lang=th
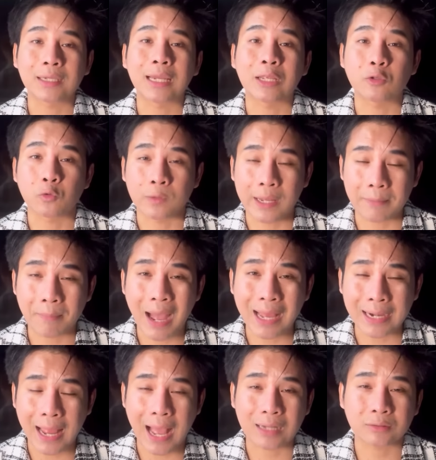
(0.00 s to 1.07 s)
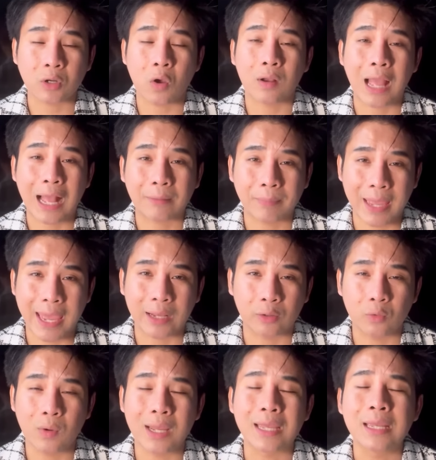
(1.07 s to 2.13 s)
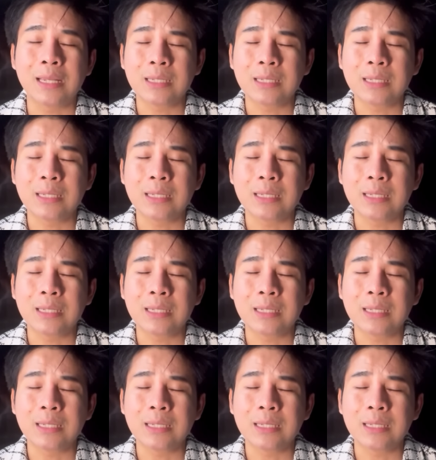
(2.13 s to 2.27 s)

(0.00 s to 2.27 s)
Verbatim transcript: งเนี่ยอยู่ในบ้านฮักน้องฮักแพงด้วย